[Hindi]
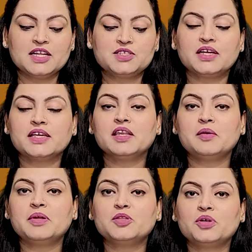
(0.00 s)
अज लक्की
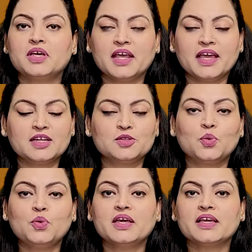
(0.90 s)
नंबर थोड़ा रहेगा
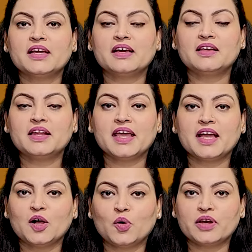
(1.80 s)
दो लकी कलर रहेगा